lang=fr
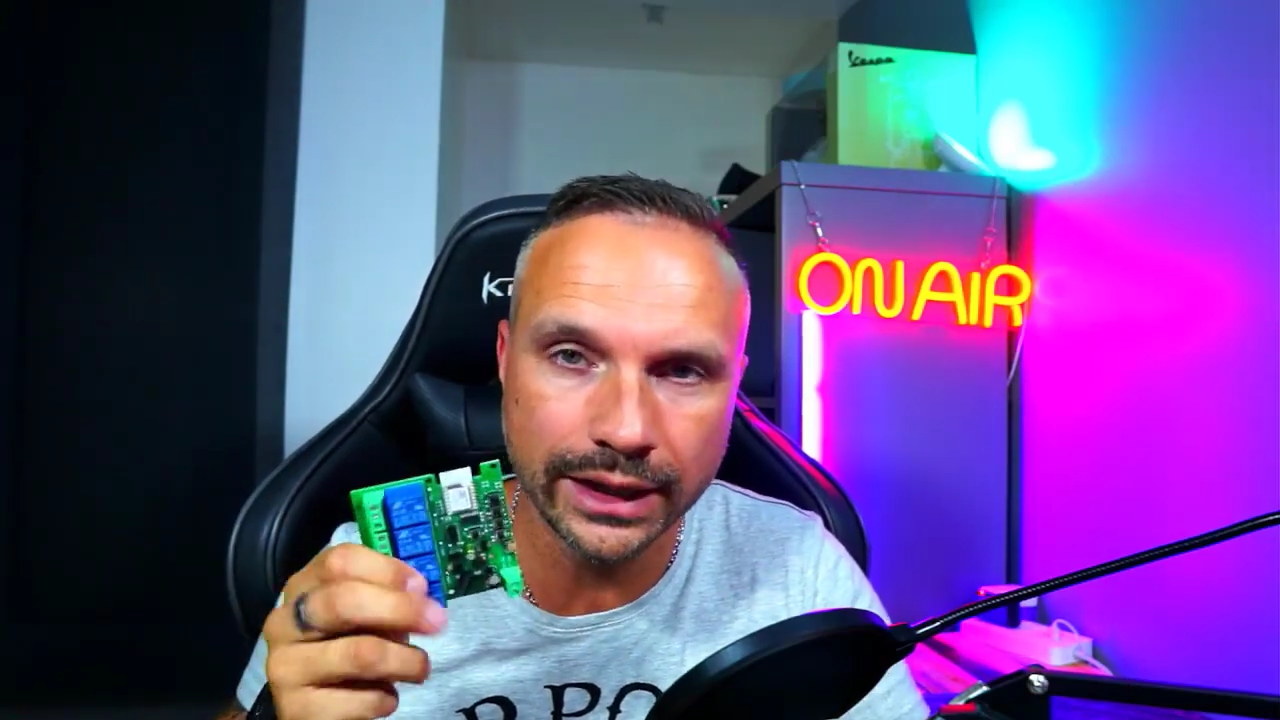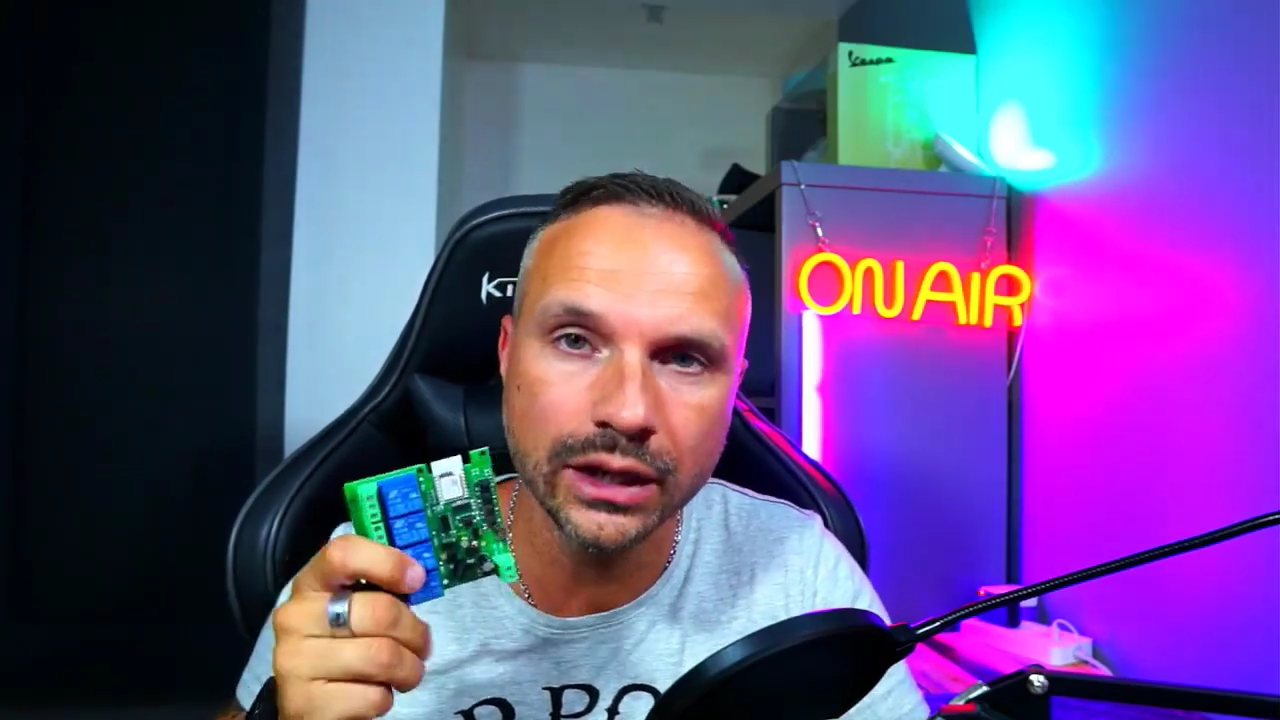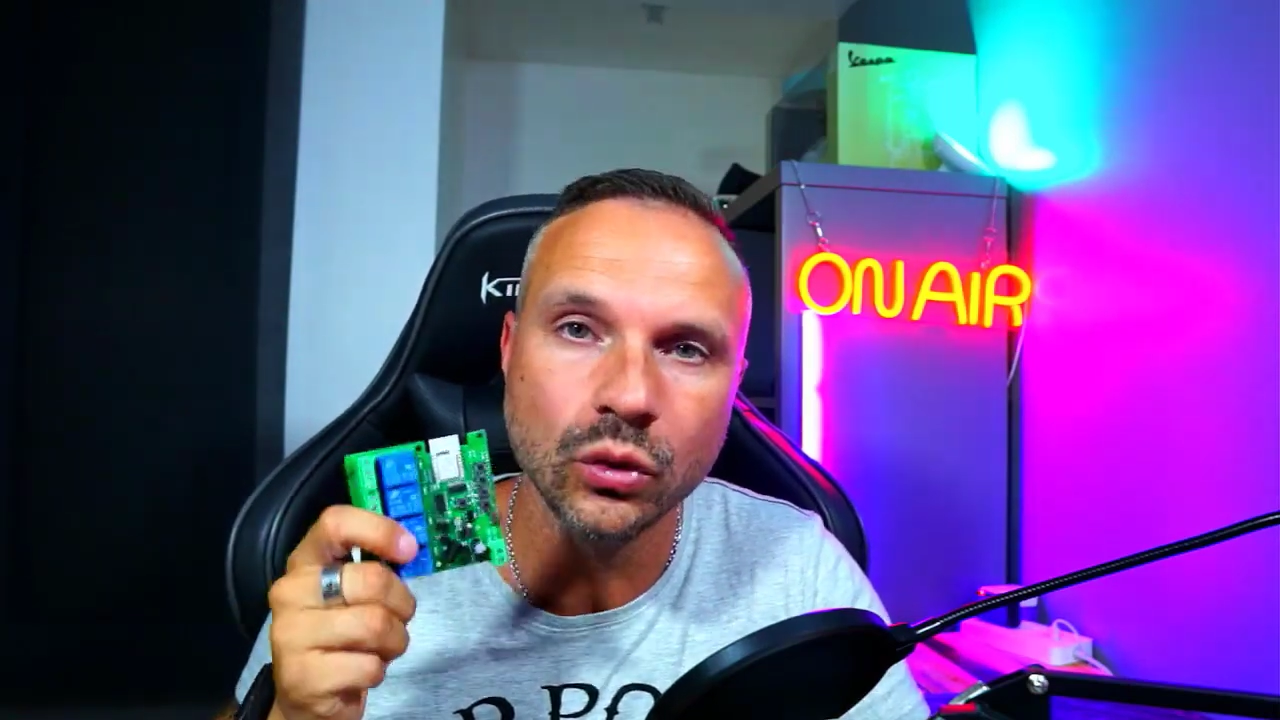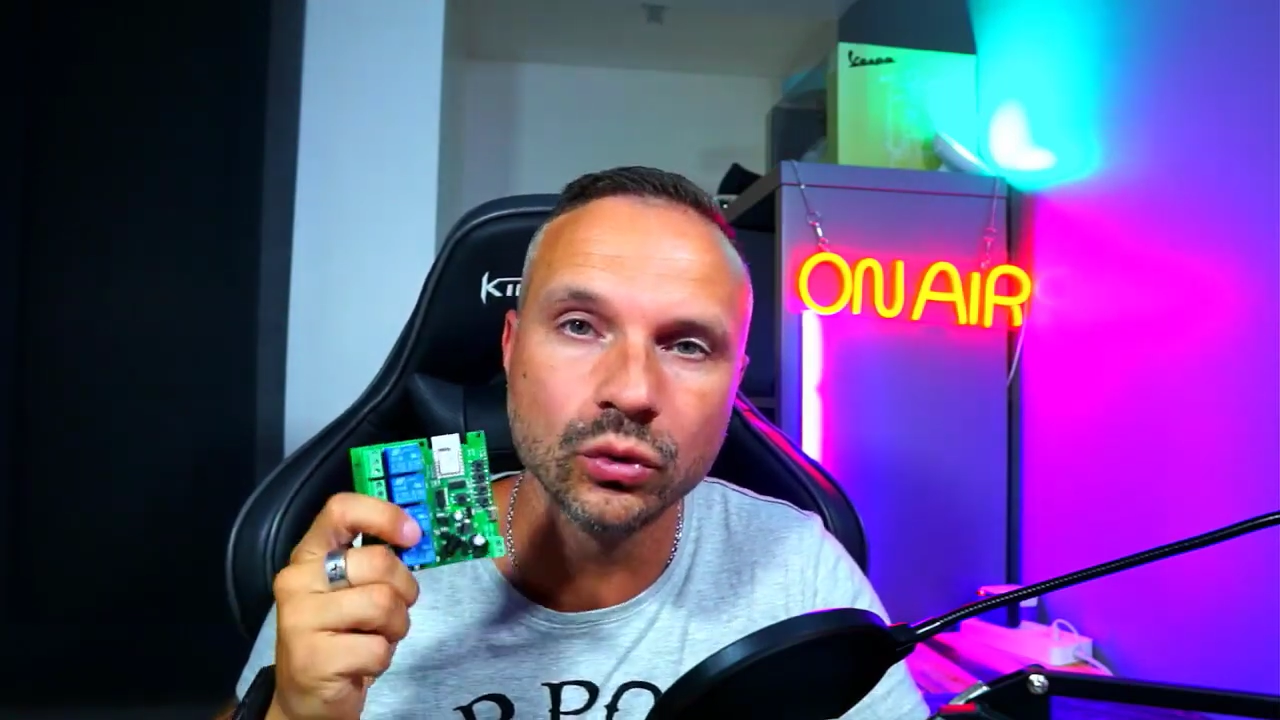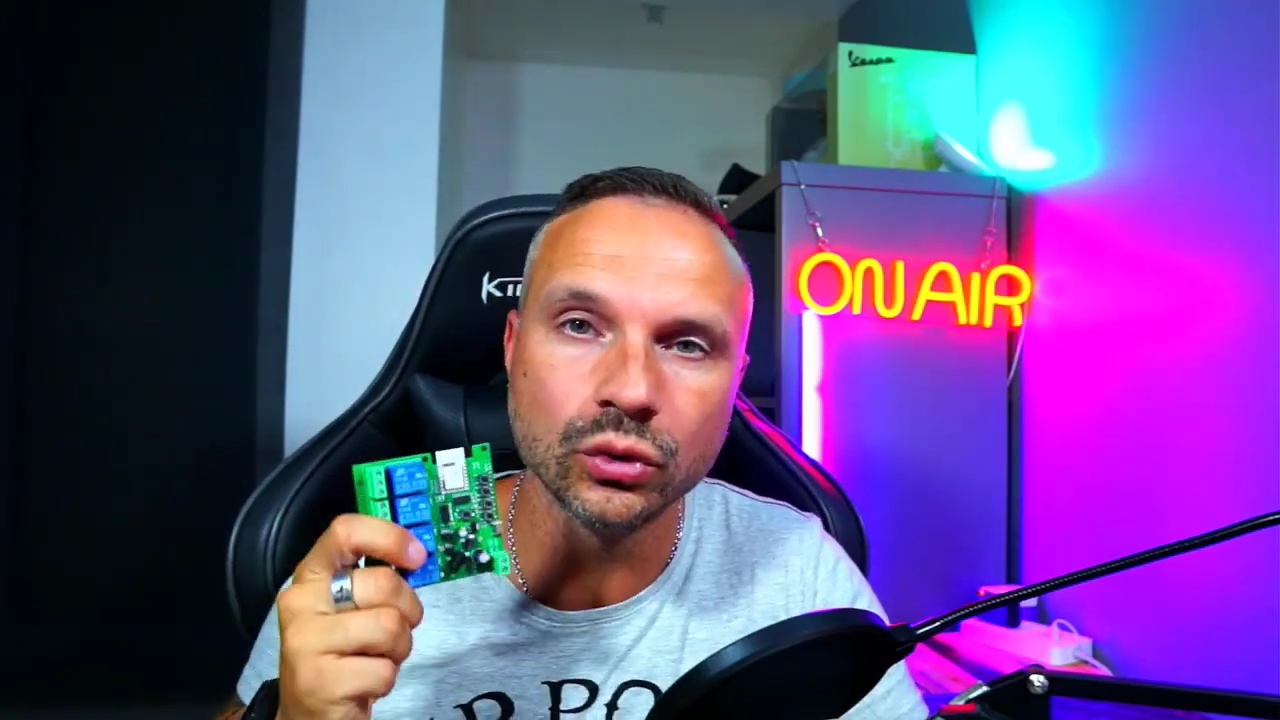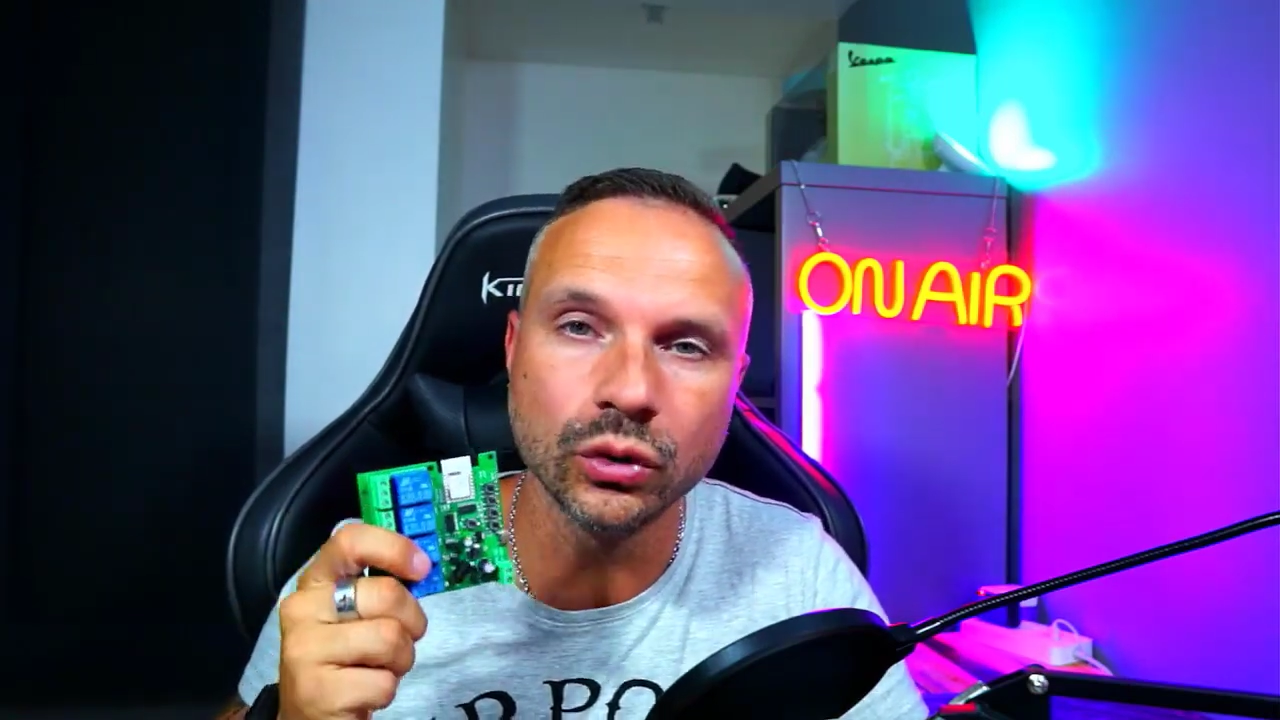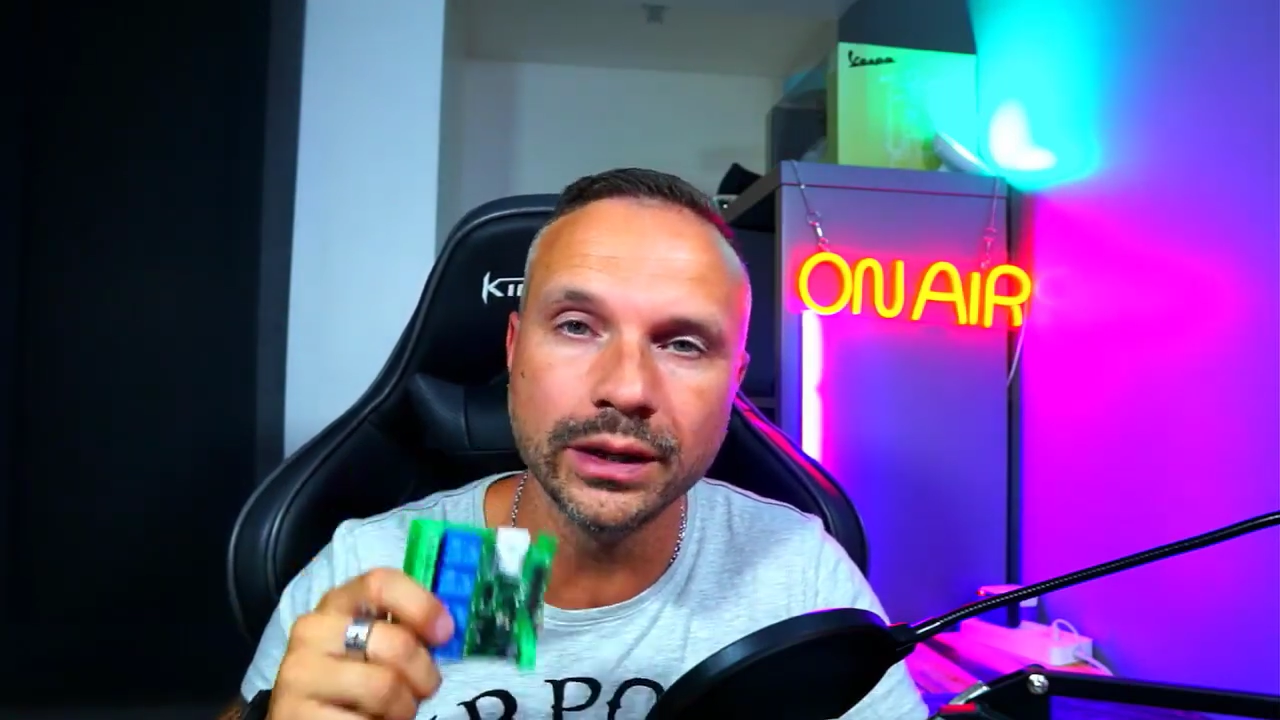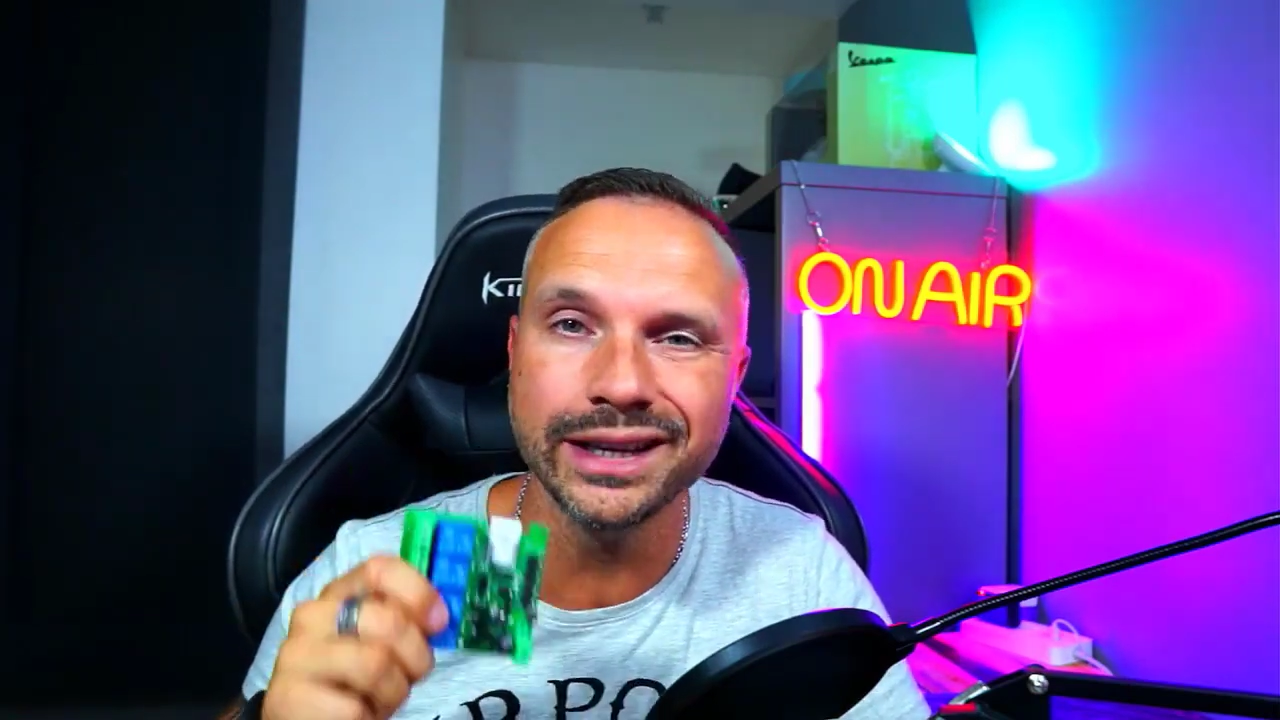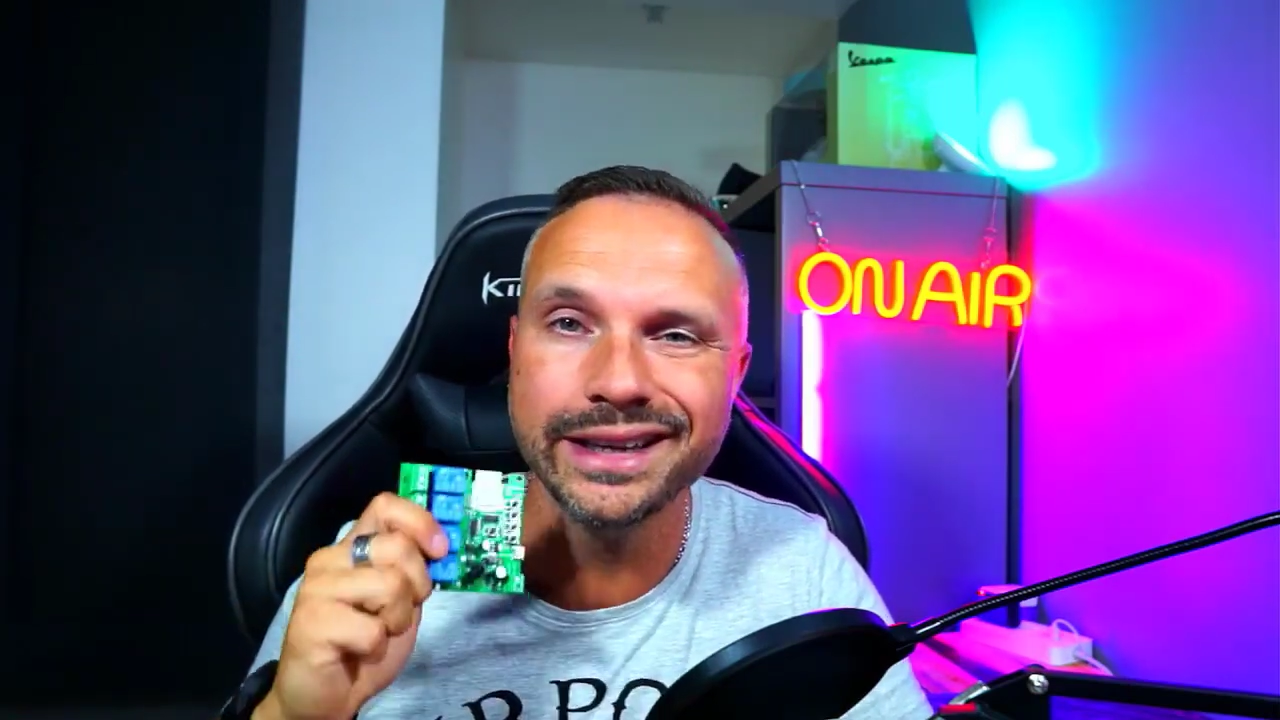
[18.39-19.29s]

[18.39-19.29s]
contrôler